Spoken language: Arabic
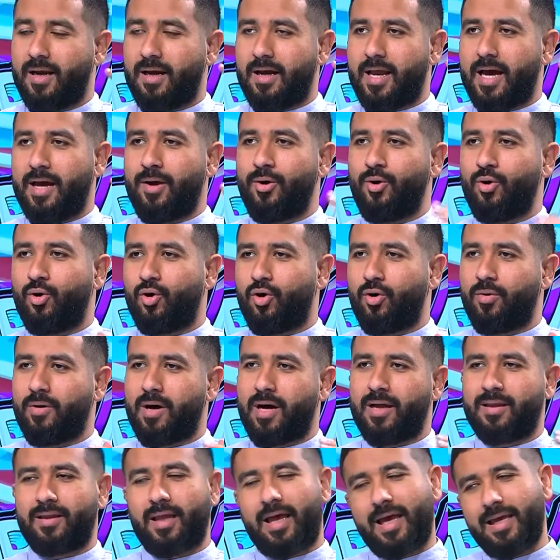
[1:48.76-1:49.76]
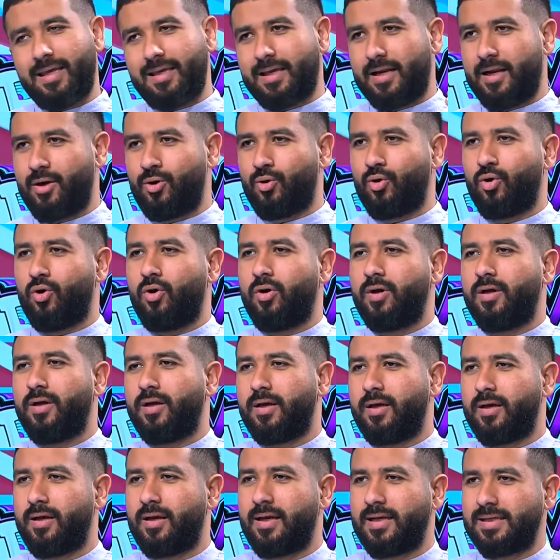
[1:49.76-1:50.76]
لانه اتخيل انه
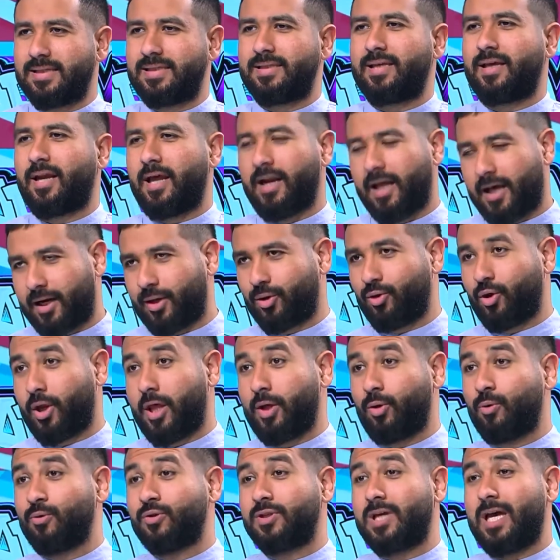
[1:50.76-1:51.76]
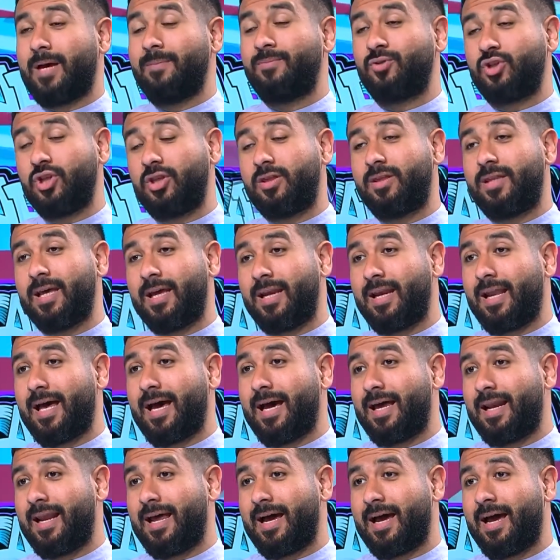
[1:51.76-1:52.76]
ليستر على ارضه راح يكون صعب جدا
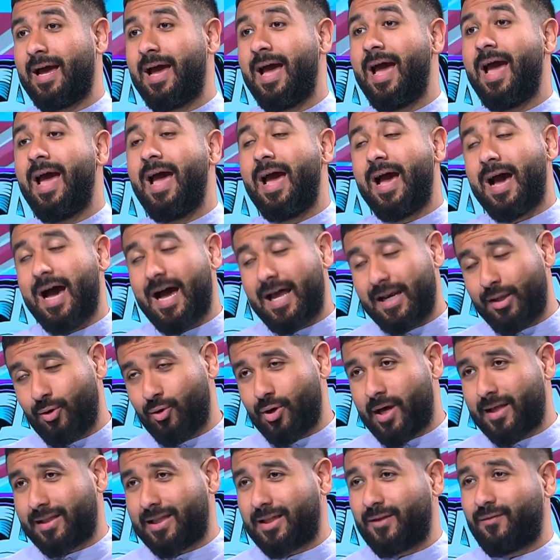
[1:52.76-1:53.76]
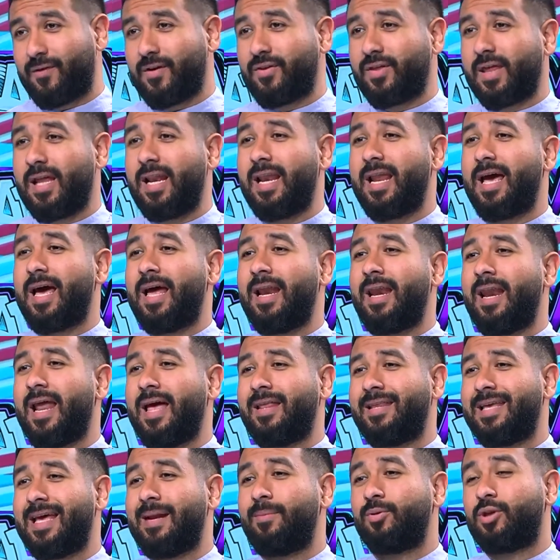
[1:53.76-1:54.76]
على اليونايتد في ظل
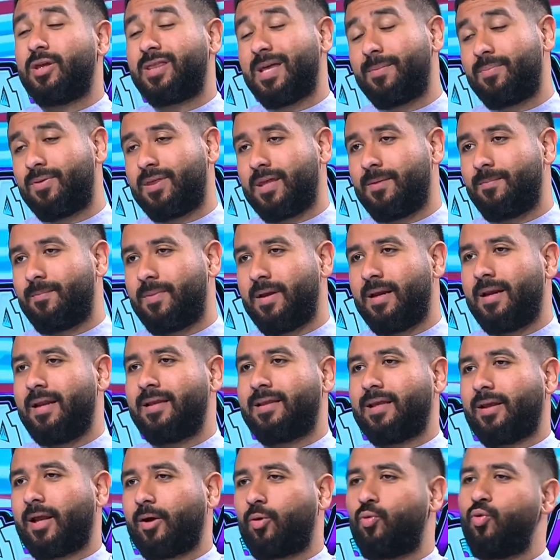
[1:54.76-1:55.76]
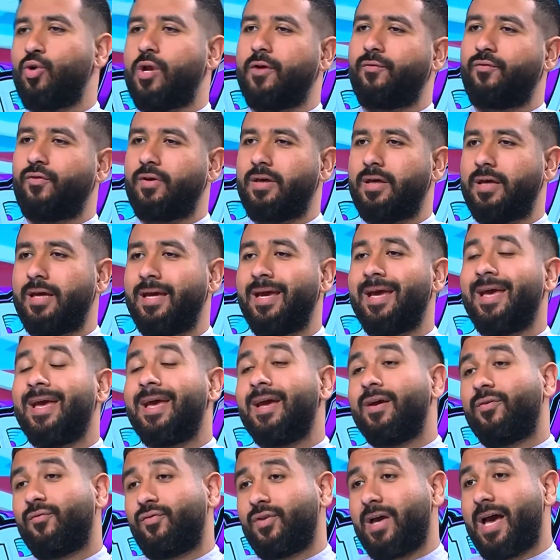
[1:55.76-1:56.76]
الاداء المتذبذب اللي تركونا فيه
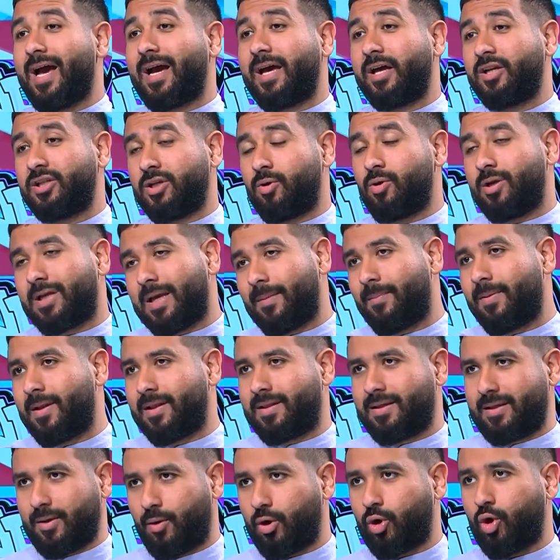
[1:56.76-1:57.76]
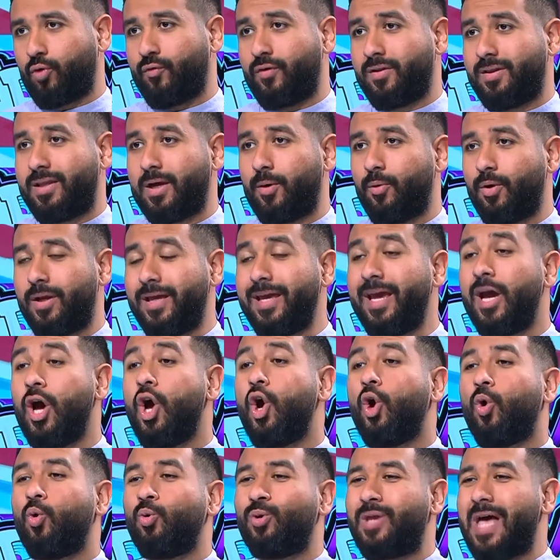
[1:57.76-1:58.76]
في اخر جوله قبل التوقف الدولي
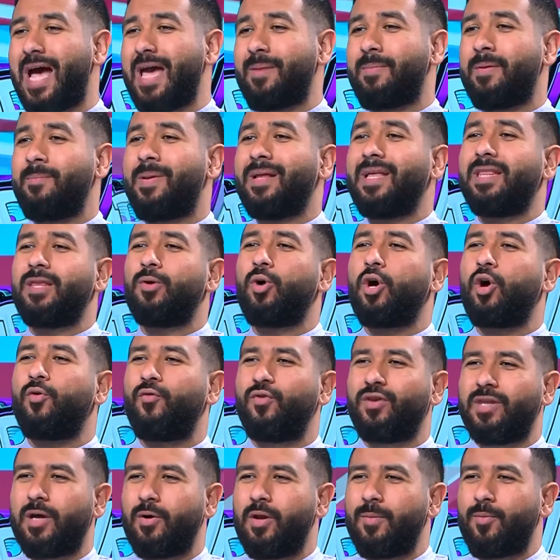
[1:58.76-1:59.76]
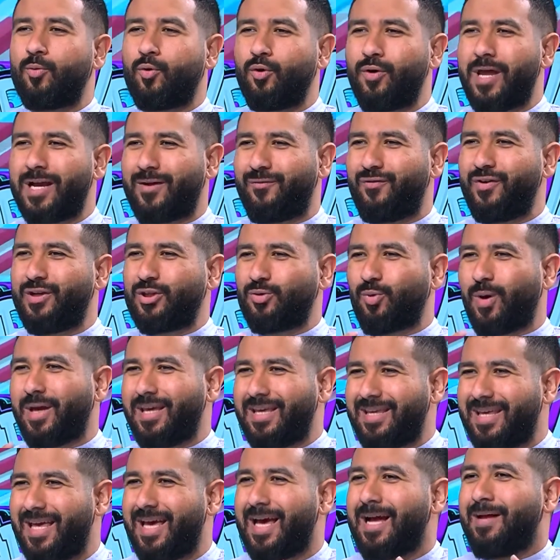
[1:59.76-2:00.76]
ودائما بعد التوقف الدولي بيكون هيك في
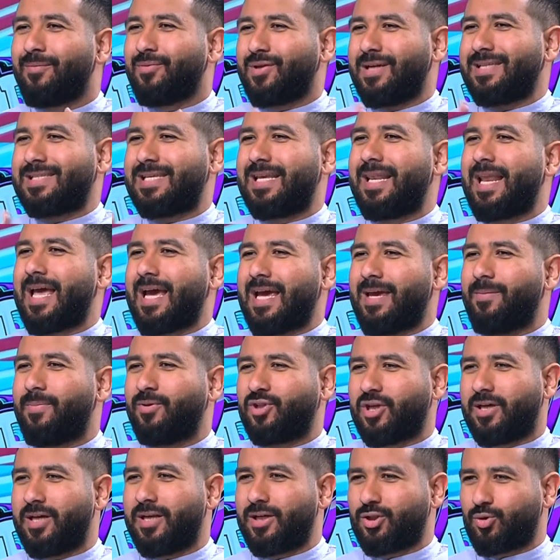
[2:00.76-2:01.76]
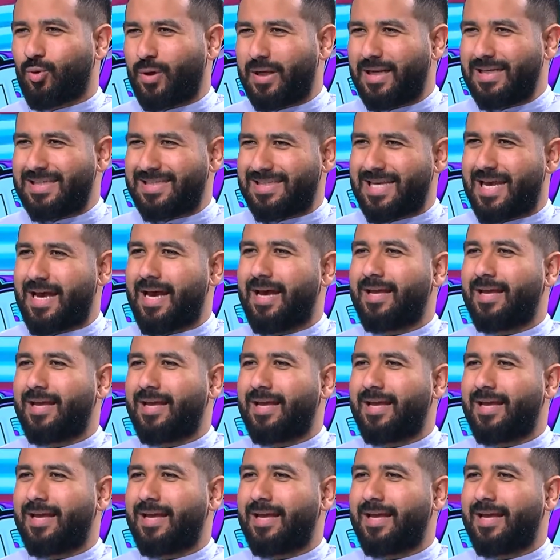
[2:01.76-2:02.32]
شوي تحس اللعيبه جايين شوي لسه